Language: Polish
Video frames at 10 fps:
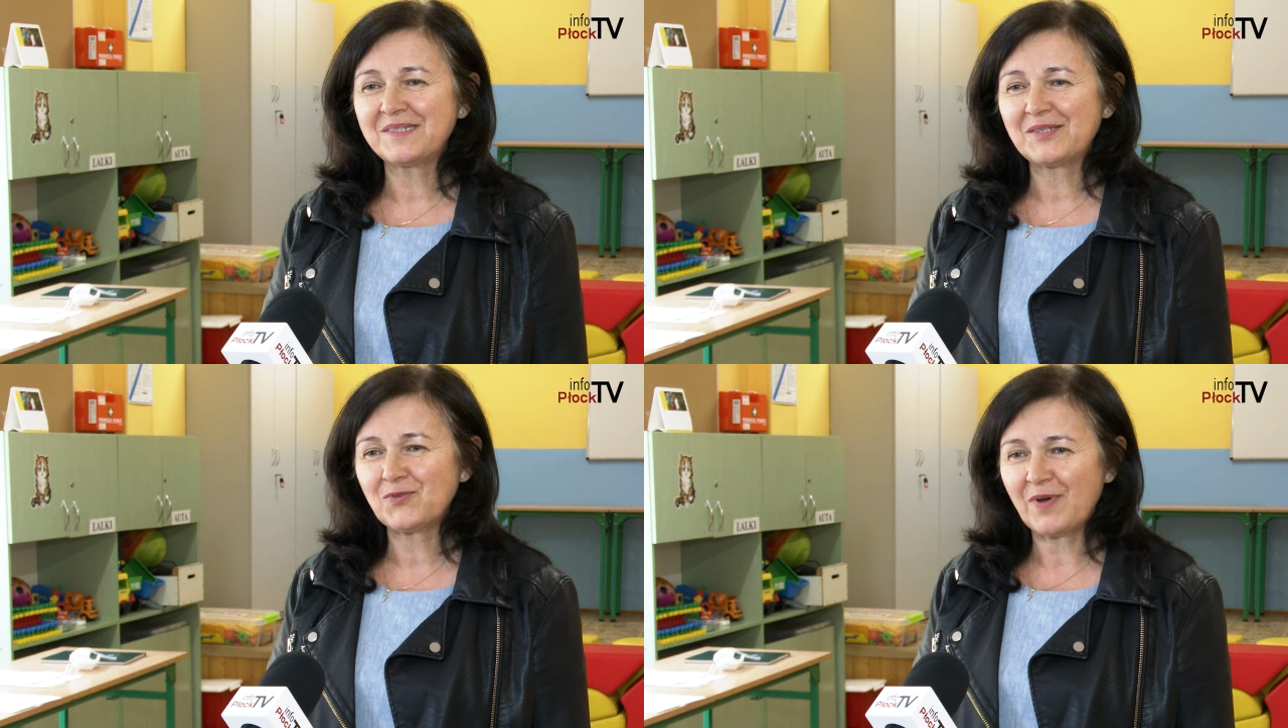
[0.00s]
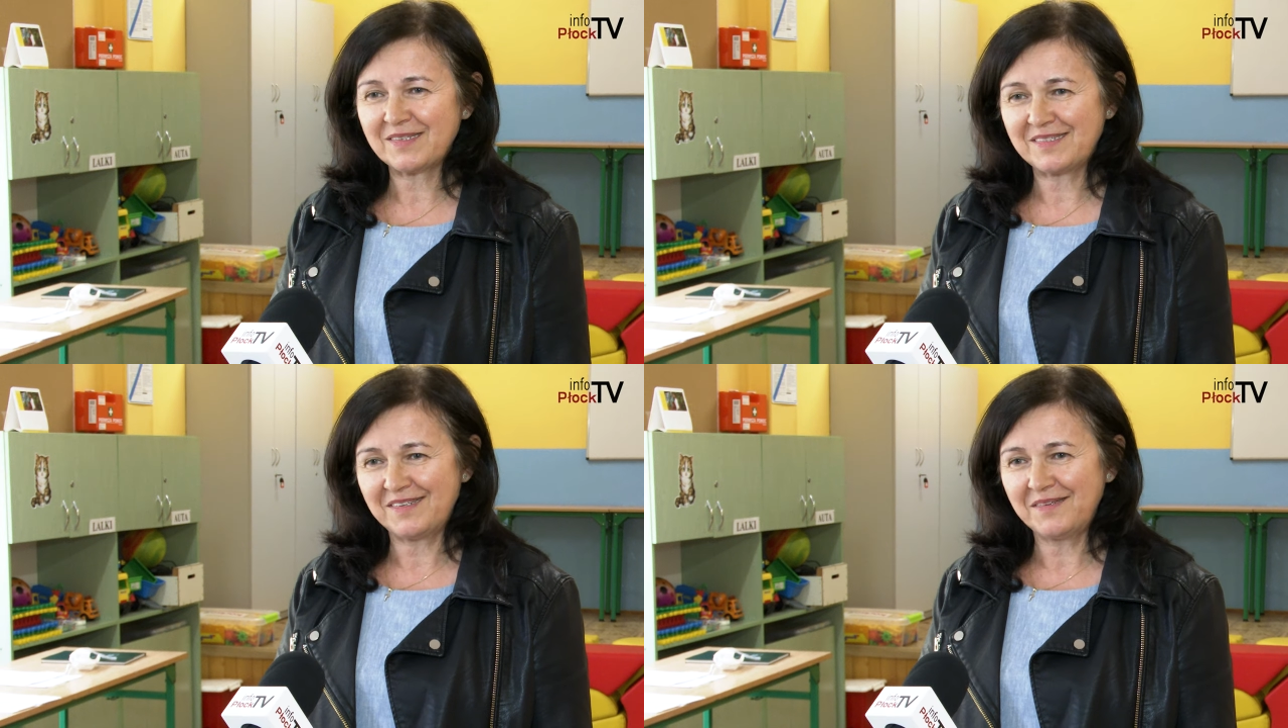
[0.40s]

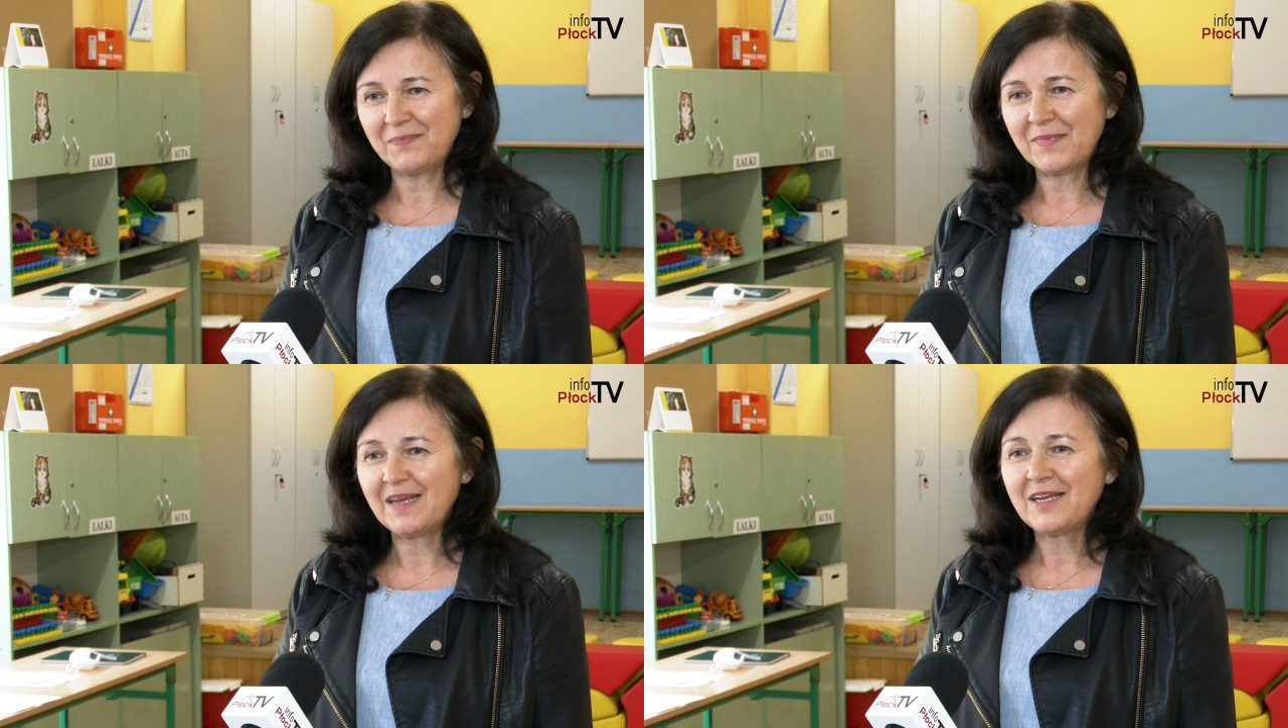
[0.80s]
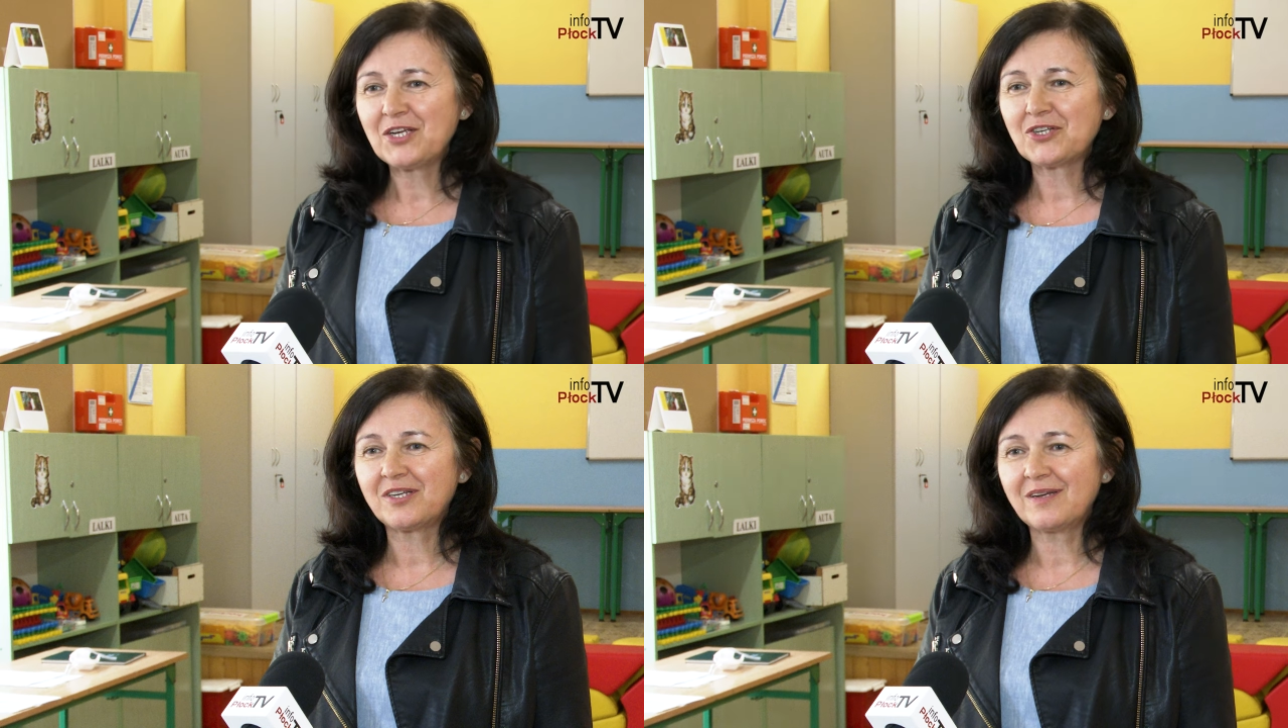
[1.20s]
sytuacji,
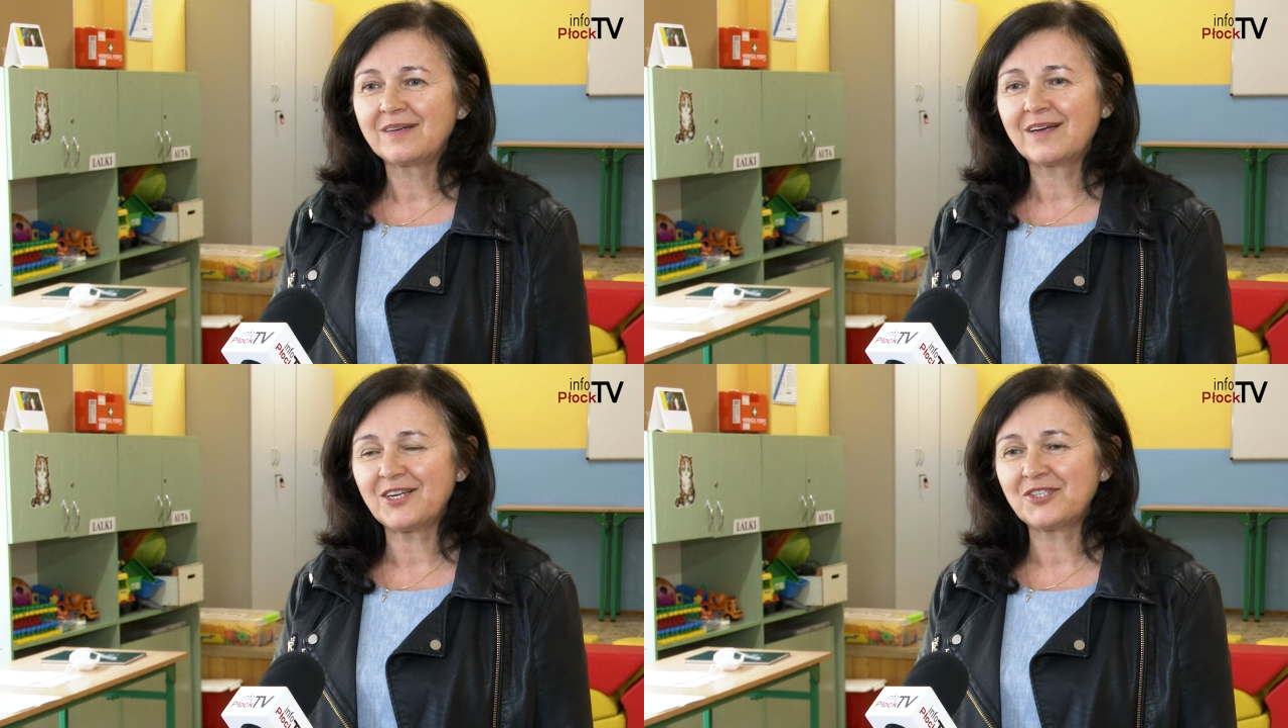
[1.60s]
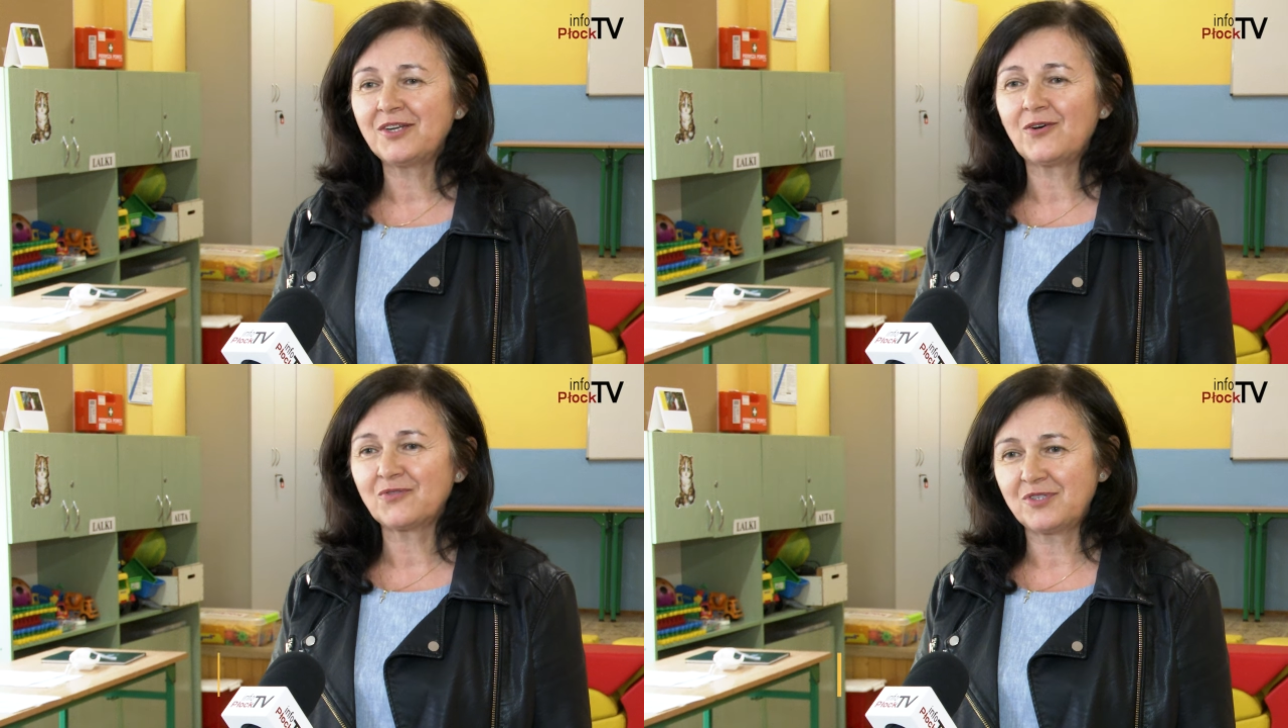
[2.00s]
że
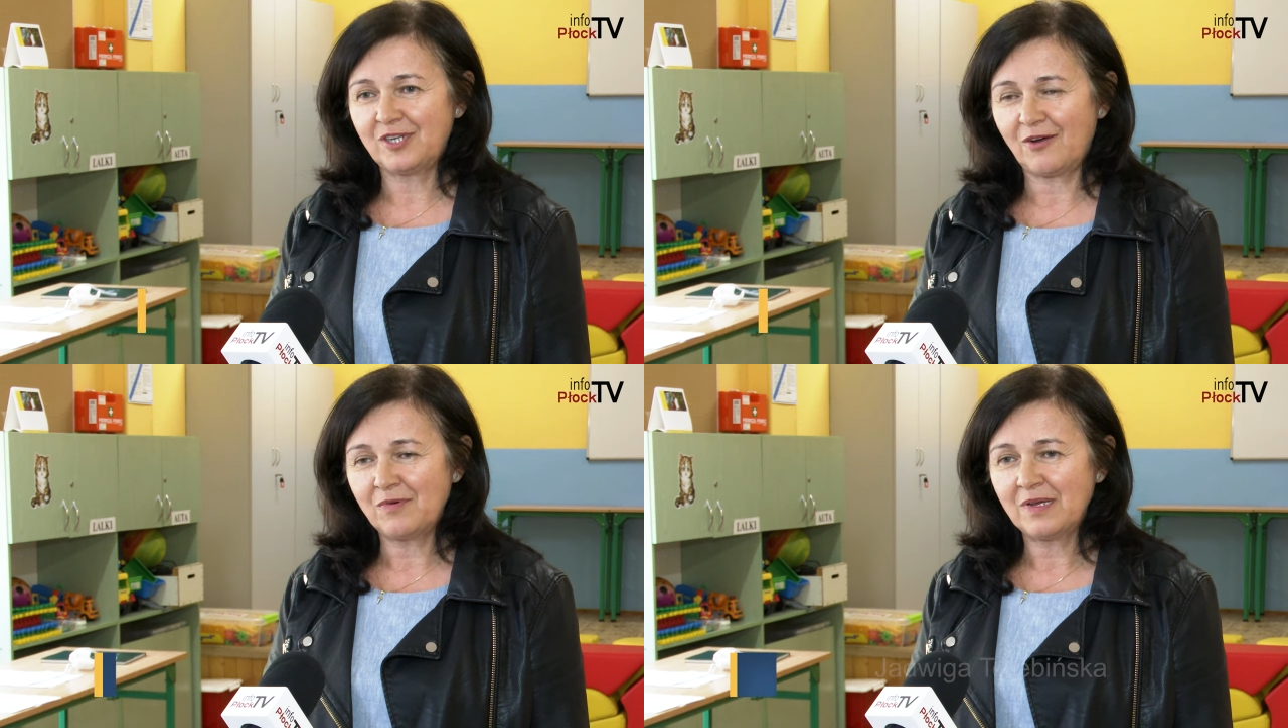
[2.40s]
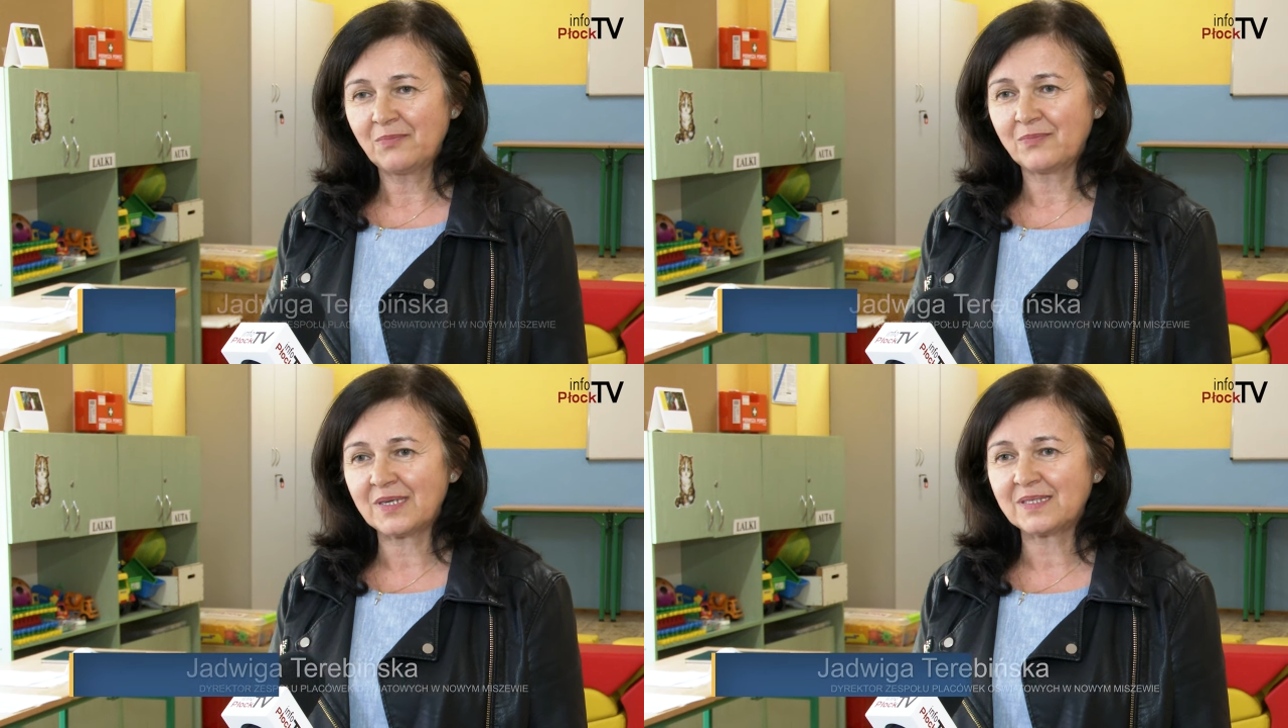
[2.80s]
każdy oddział
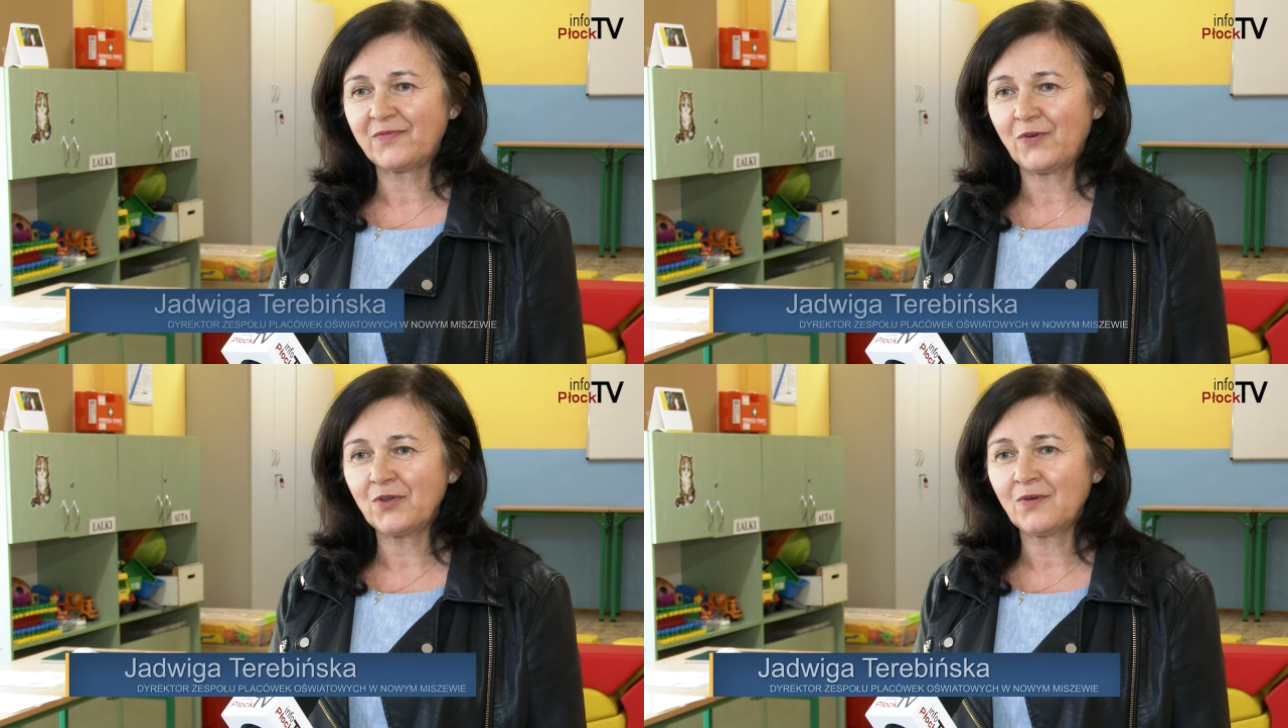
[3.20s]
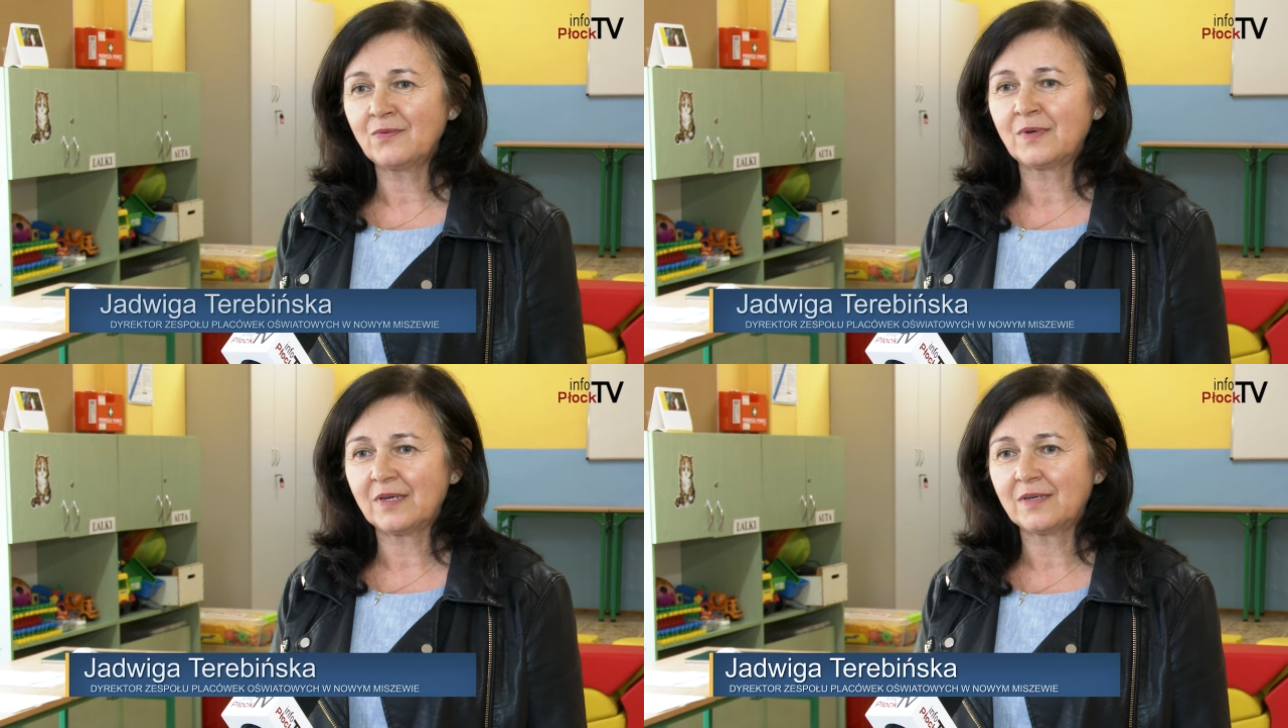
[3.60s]
ma
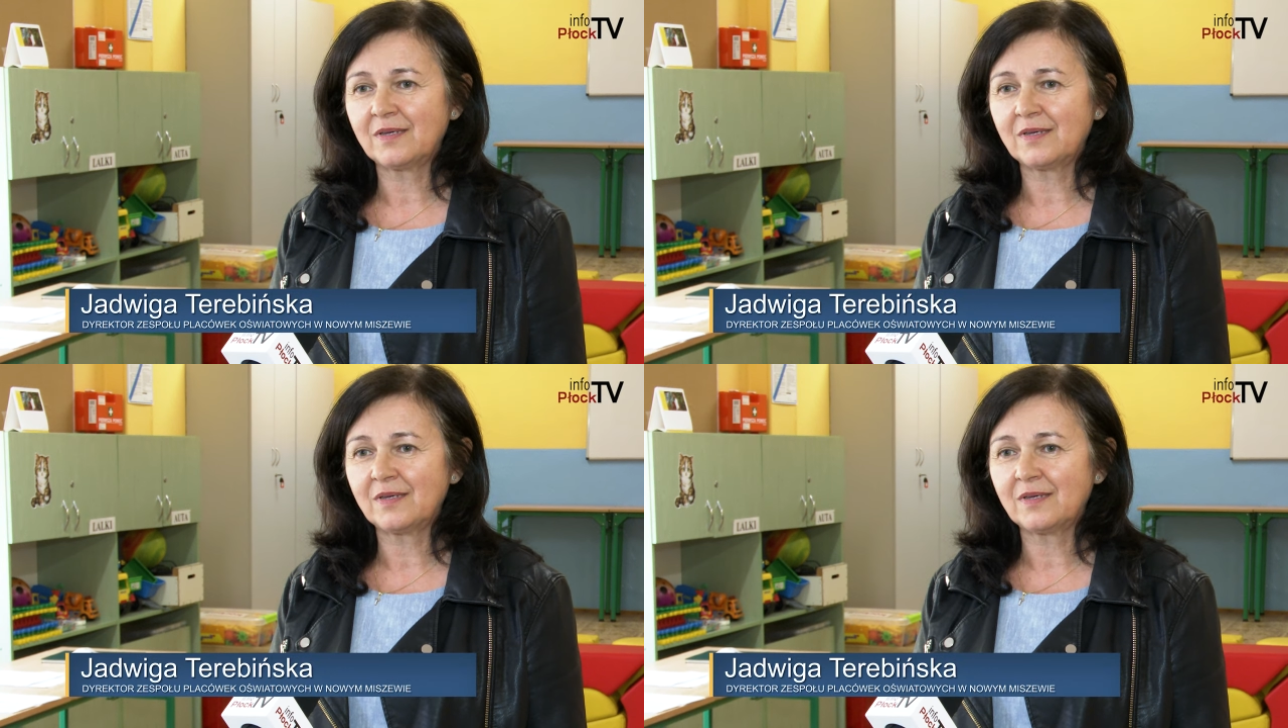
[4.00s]
swoją y,